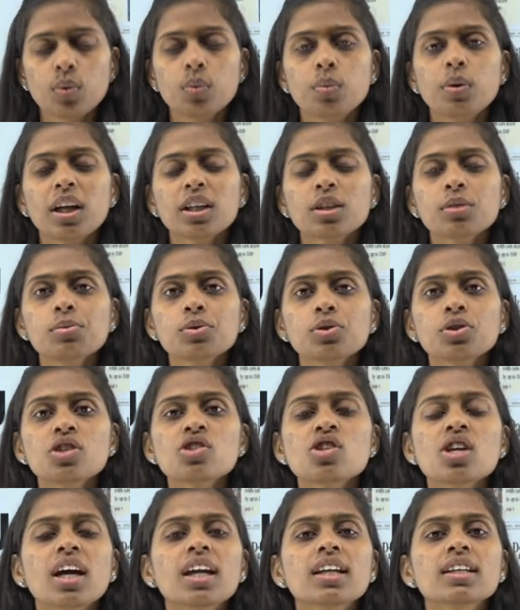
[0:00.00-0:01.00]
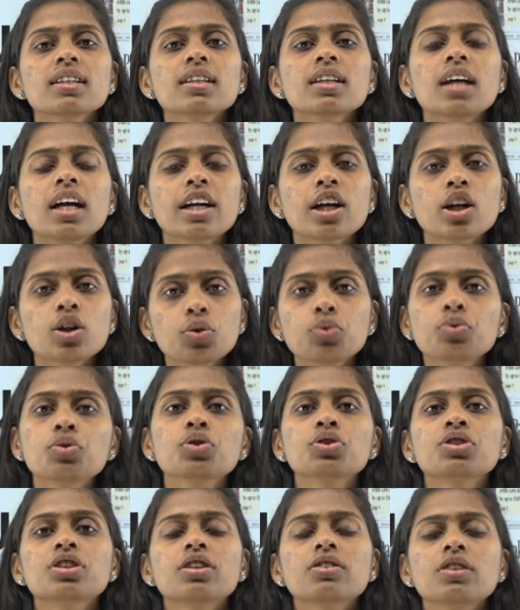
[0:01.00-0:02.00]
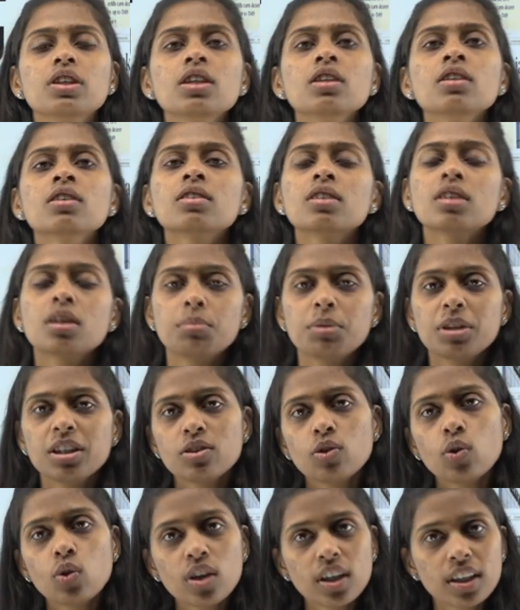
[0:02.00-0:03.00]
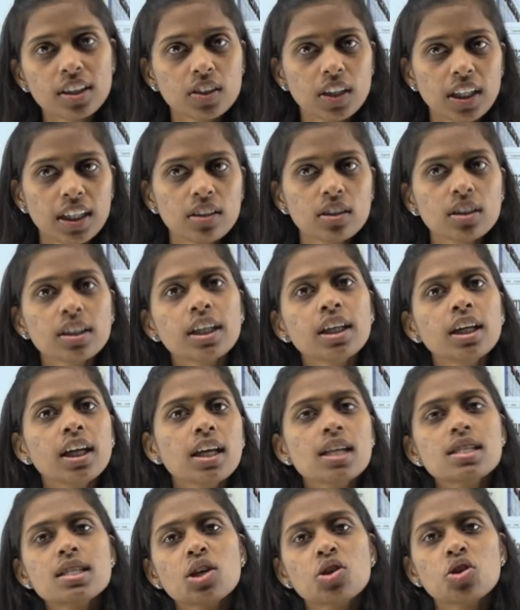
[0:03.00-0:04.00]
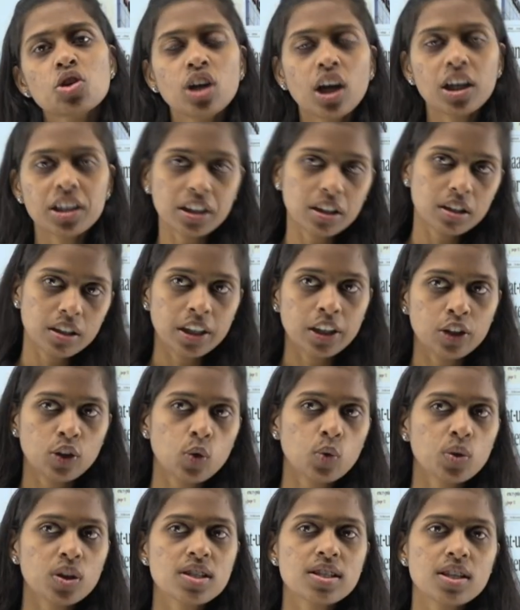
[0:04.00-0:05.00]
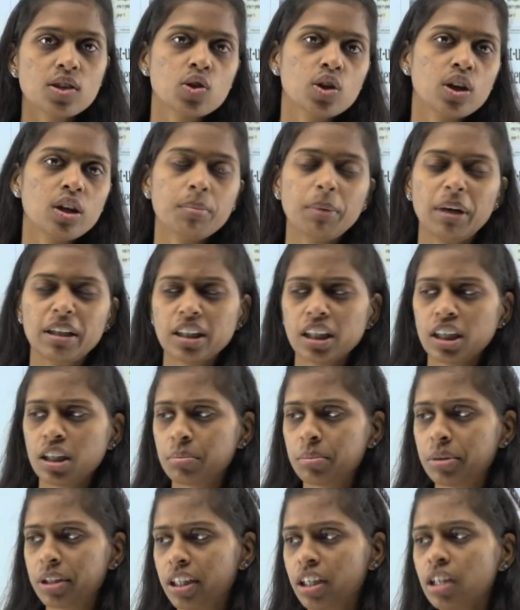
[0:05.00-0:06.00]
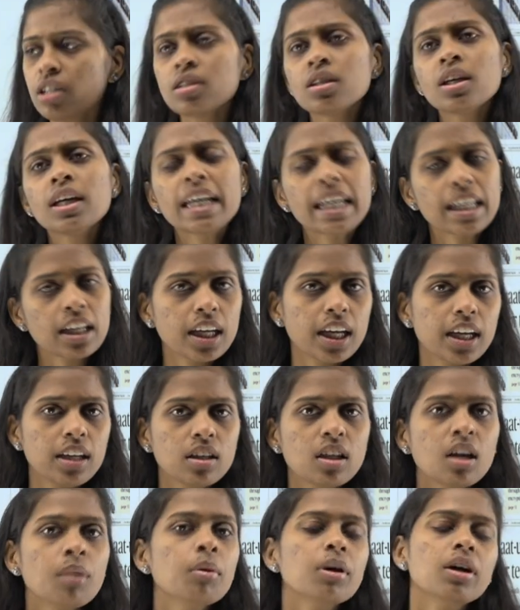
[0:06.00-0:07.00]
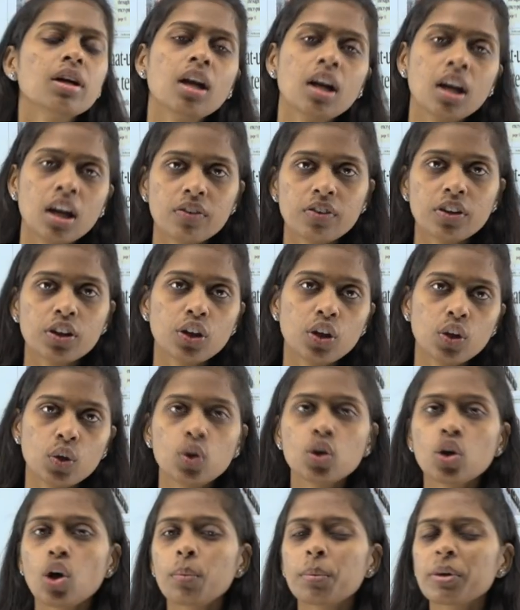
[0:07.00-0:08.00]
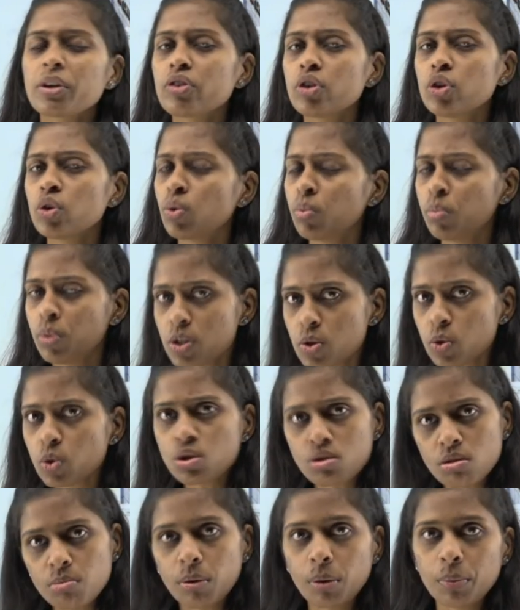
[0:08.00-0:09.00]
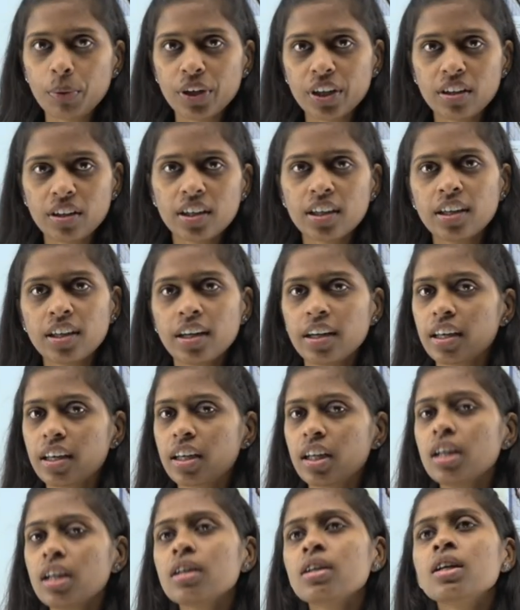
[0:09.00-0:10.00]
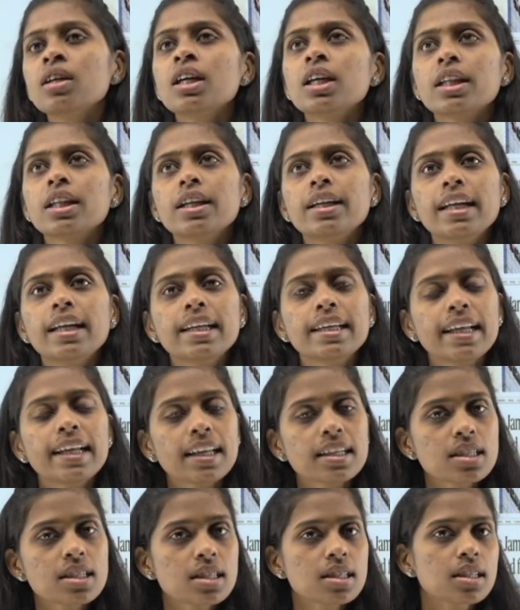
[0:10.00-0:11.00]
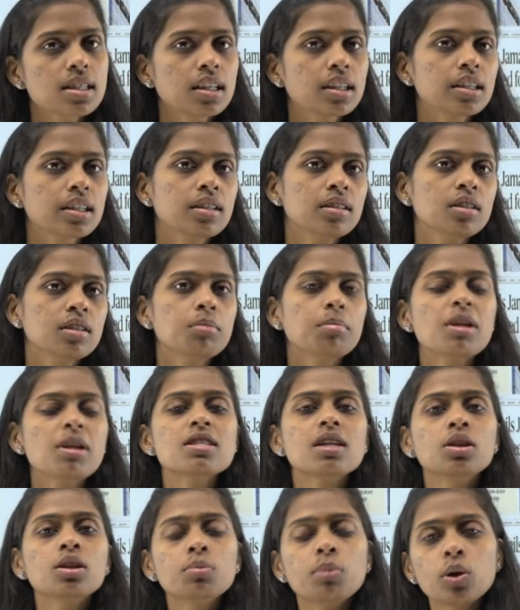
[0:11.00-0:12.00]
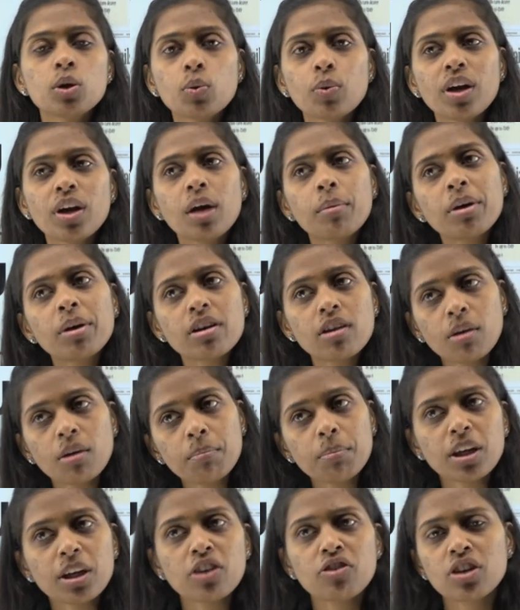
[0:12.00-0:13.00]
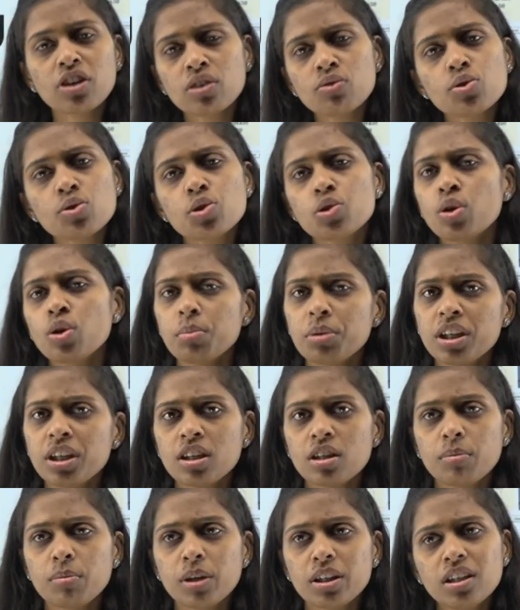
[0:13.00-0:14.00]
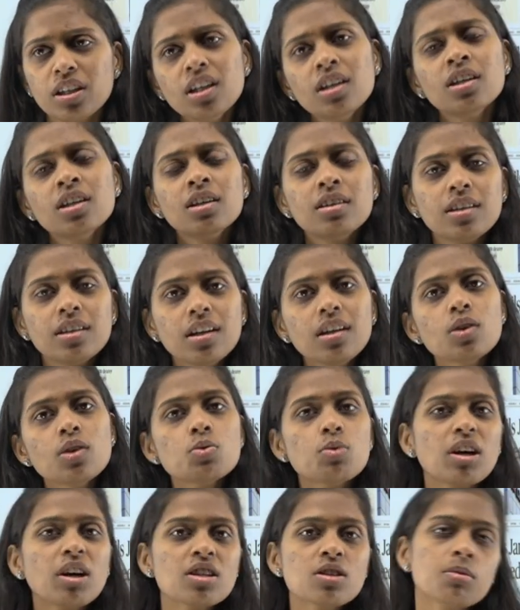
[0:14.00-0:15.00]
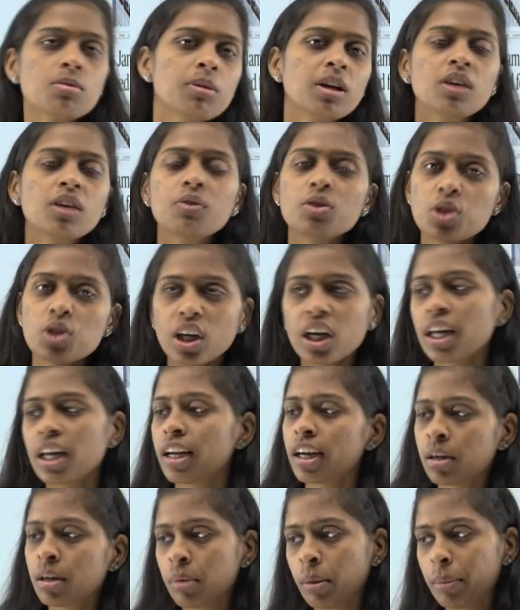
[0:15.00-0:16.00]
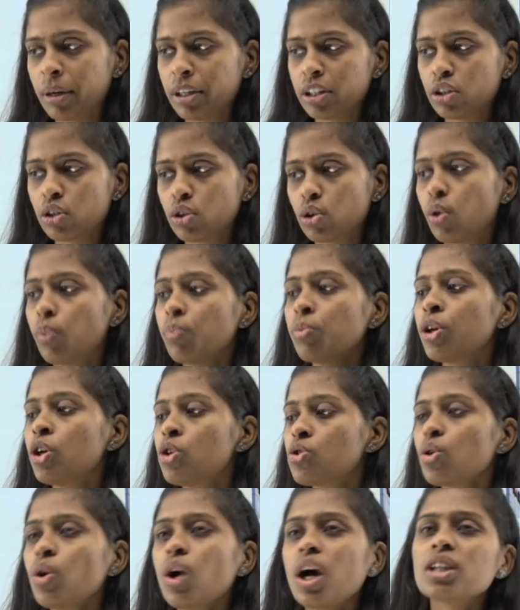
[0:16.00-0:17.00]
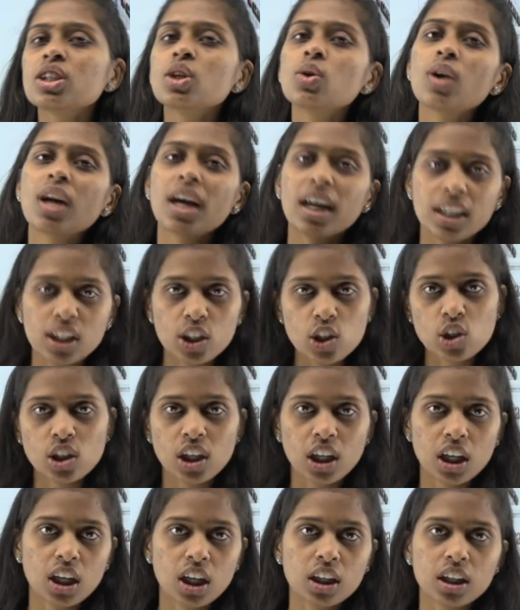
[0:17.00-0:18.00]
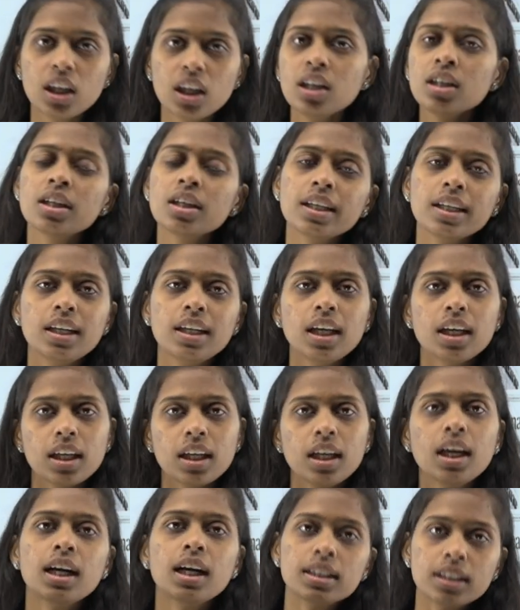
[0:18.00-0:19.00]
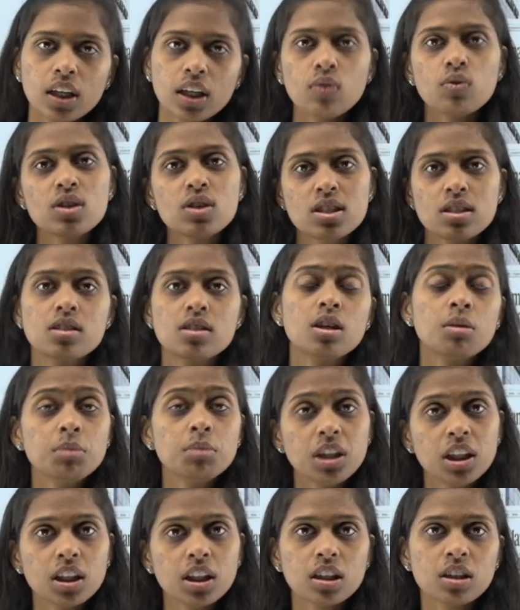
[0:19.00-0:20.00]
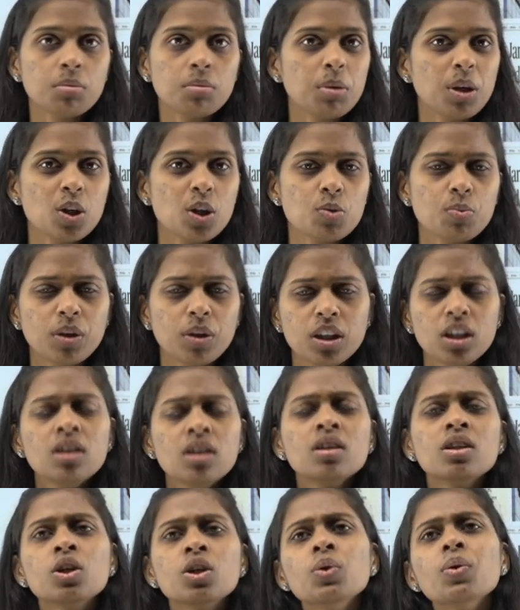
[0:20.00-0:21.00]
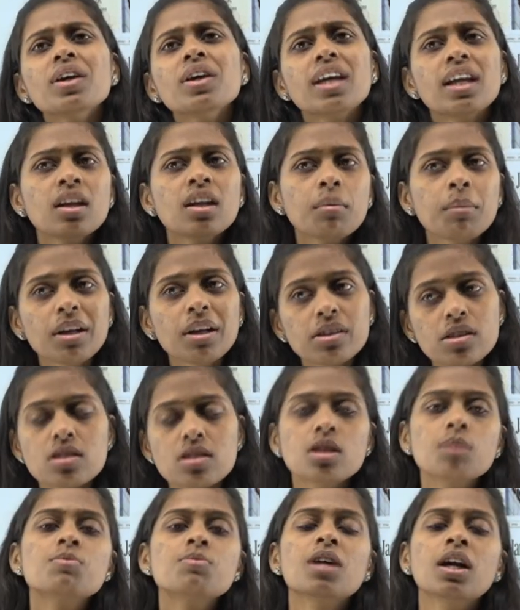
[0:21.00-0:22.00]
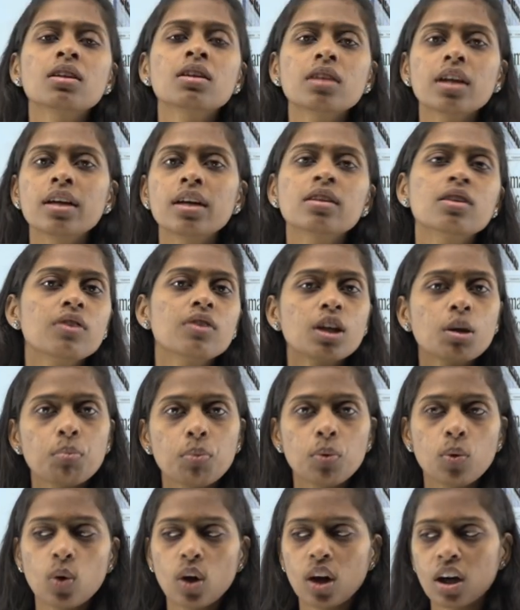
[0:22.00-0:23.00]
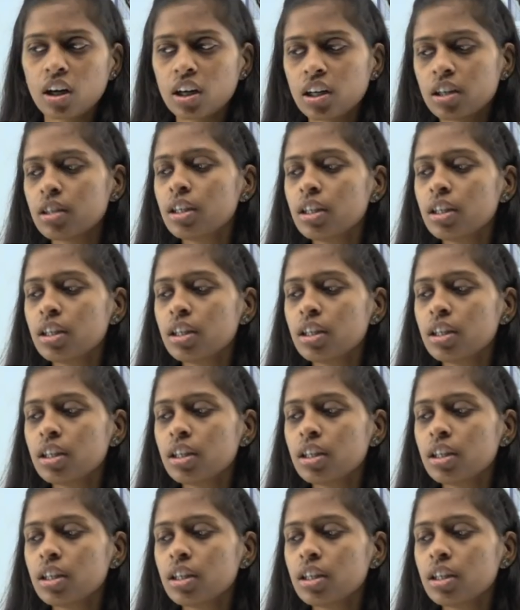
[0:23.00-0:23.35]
வெல்கம் டு தி சேனல் அடா டூ ஃபோர் செவன் தமிழ் உங்களுக்கான இன்றைய செஷன் அடித்து எடுத்துரியல் செஷனில் பார்த்தீங்க அப்படின்னா எகெயின் நமக்கு நல்லாவே தெரியும் டாபிக் வந்து ரொம்ப சுறுசுறுப்பாக போயிட்டுருக்குன்னு நினைக்கிறேன் இந்த டெல்லி எலெக்ஷன்ஸ் நடக்கிறது ப்ளஸ் அது மட்டும் இல்லாமல் ட்ரம்ப் இங்கே வர விஷயம் அப்படிங்கிற மாதிரி நிறைய சுவாரஸ்யமான விஷயங்கள்லாம் நம்ம பார்த்துட்ருக்கோம் ஸோ அதனோட அடிஷ்னலாக தான் இன்றைக்கி அதே விசிட் அப்படிங்கிறத பேஸ் பண்ணி இன்னும் என்ன மாதிரி ஸ்டெப்ஸ் அடுத்து எடுத்து வைக்க போகிறாங்க